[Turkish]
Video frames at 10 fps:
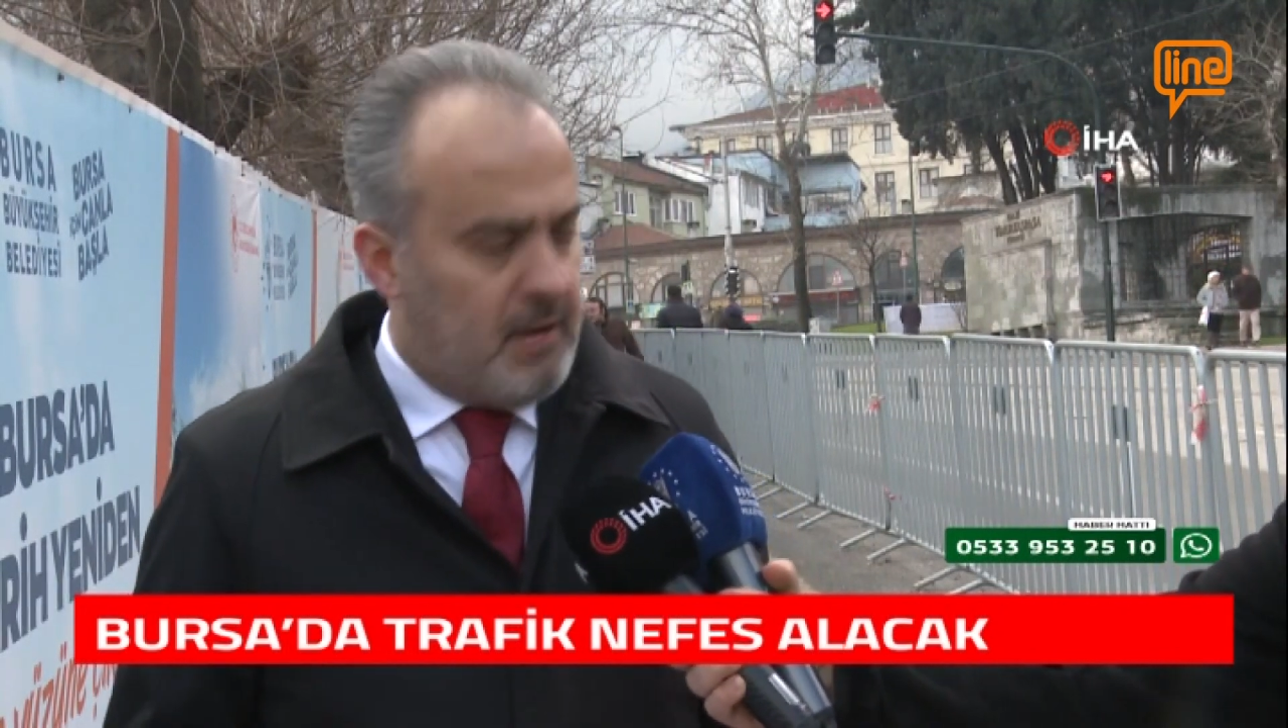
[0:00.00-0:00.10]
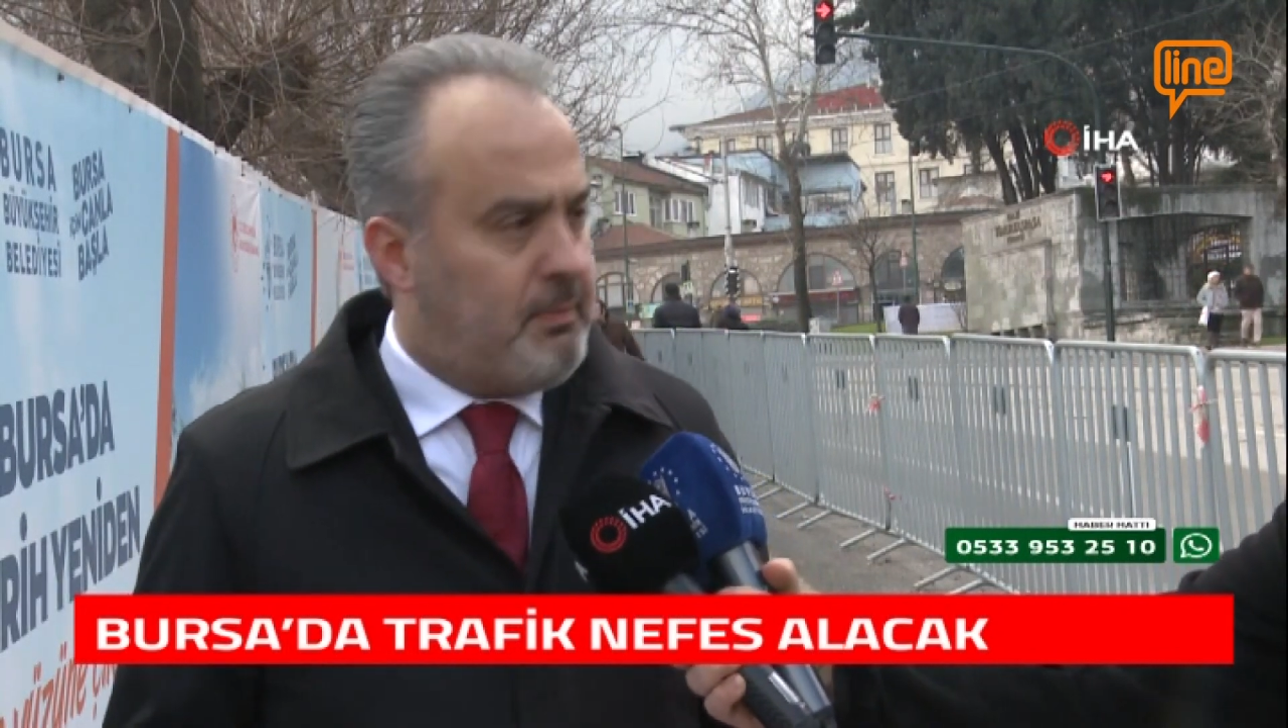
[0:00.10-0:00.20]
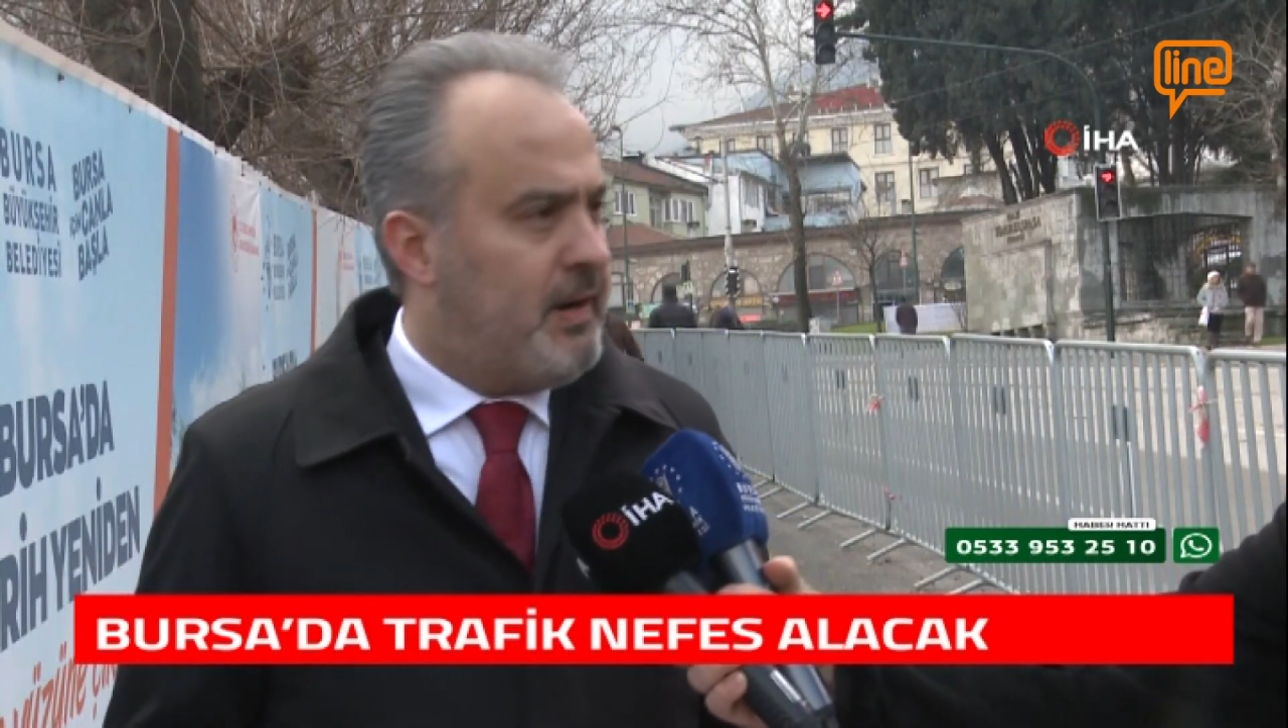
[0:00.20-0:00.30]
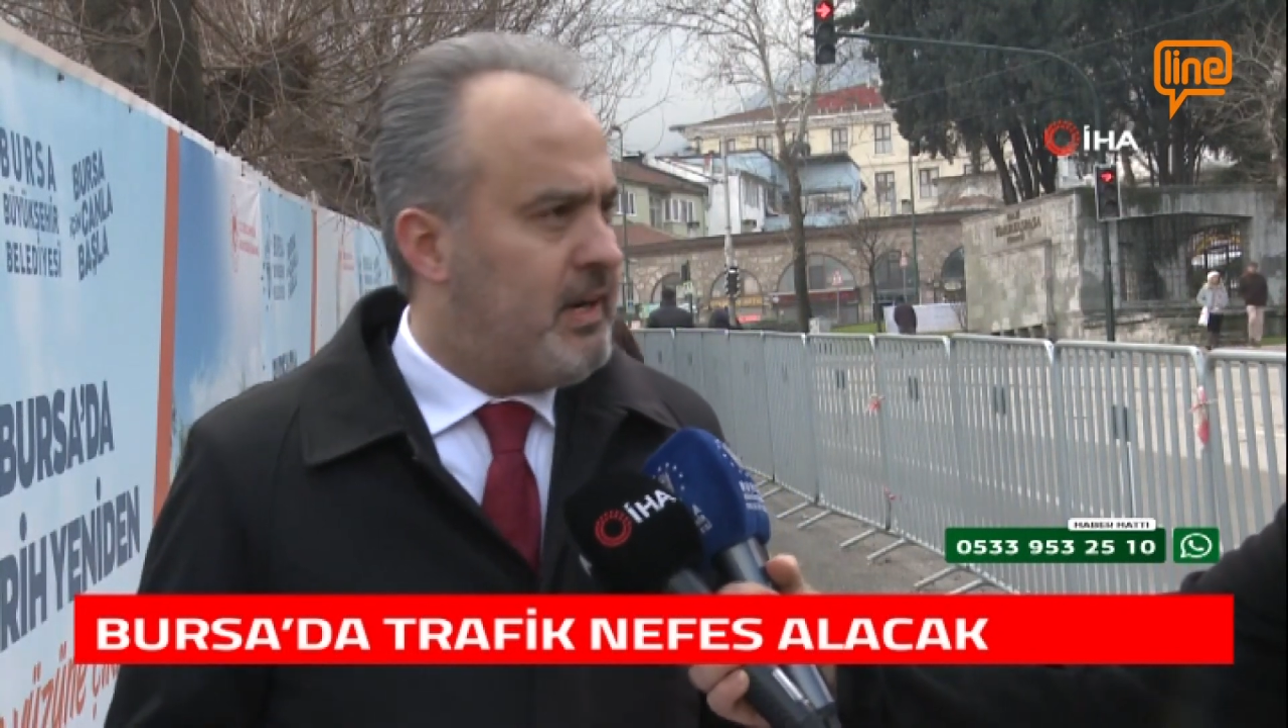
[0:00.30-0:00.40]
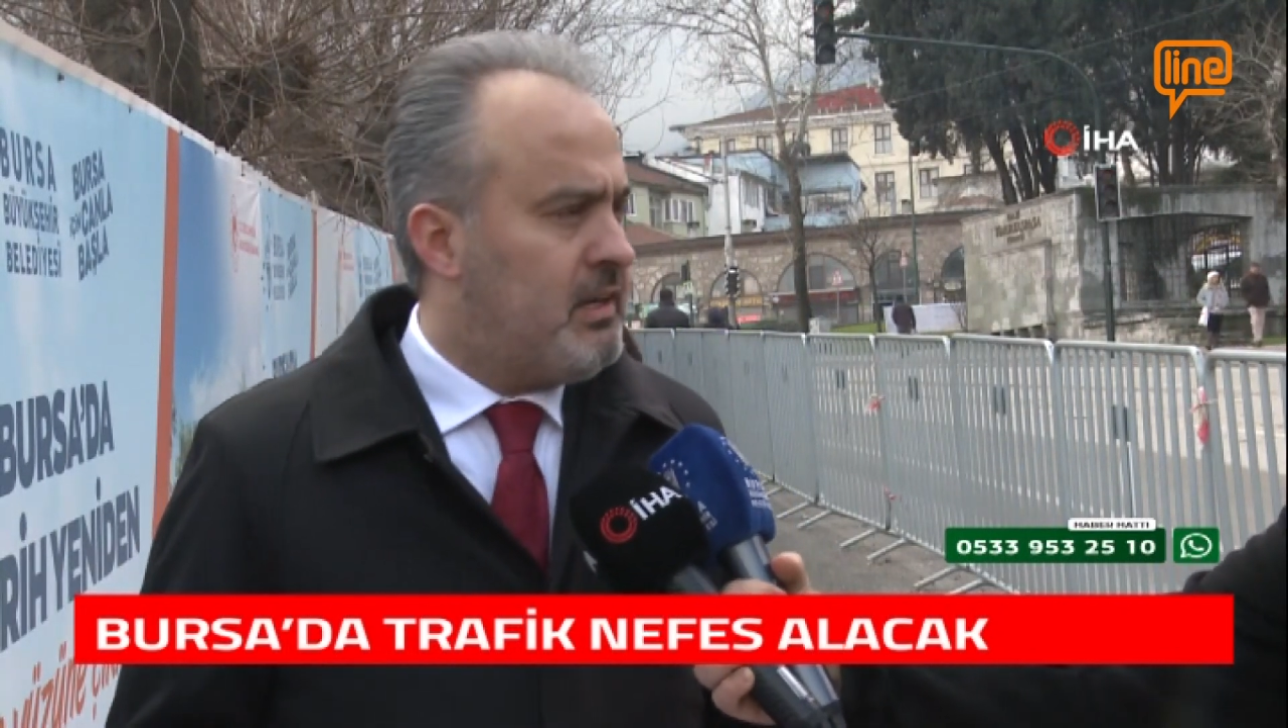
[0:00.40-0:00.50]

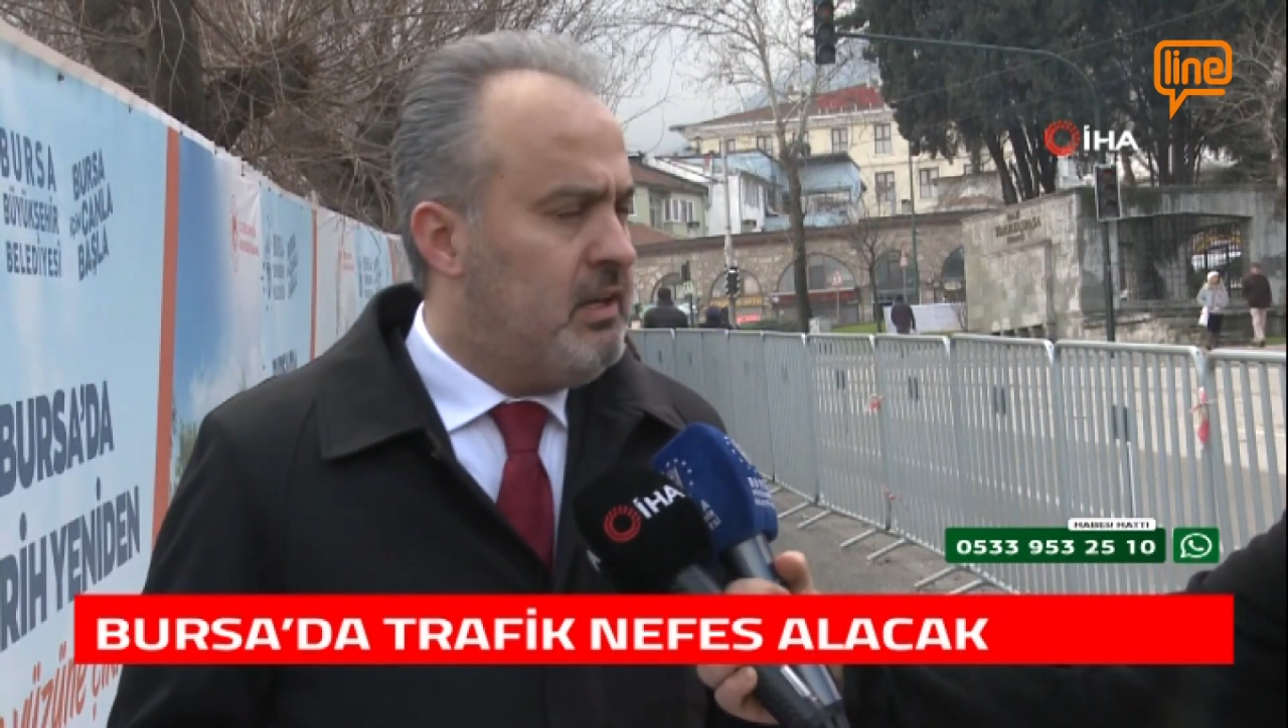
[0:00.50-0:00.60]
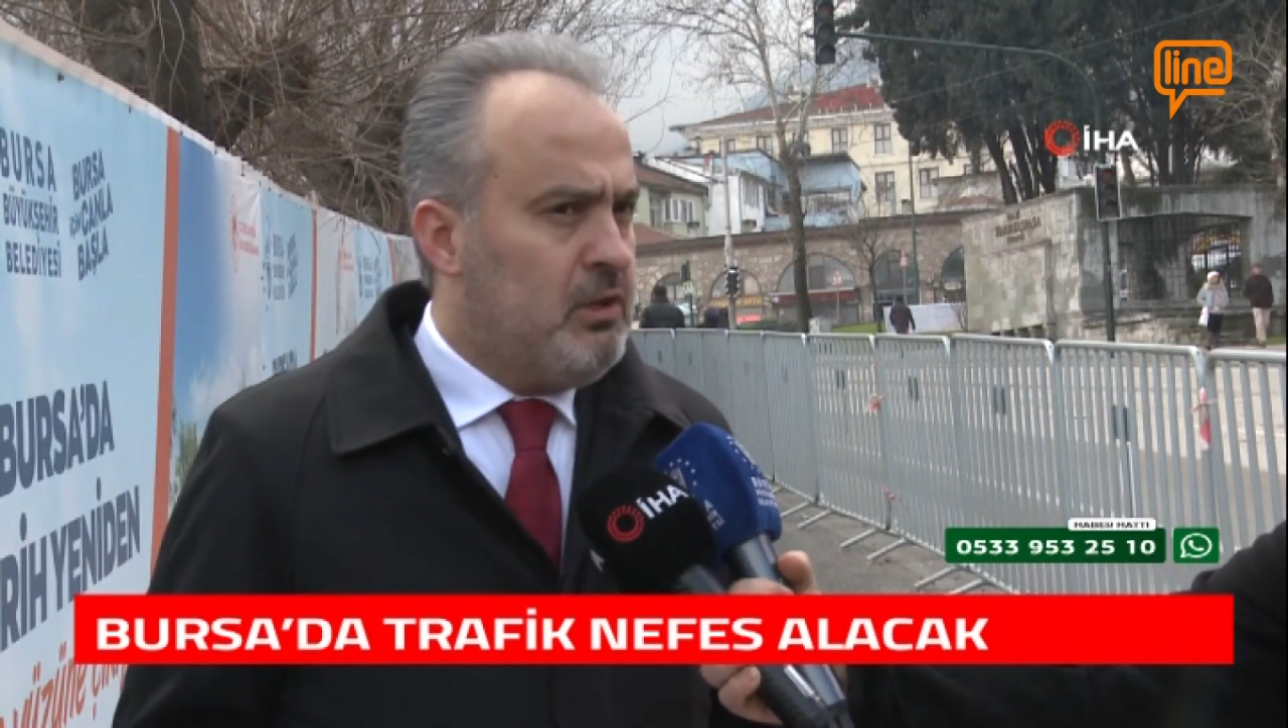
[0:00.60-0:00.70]
yaparak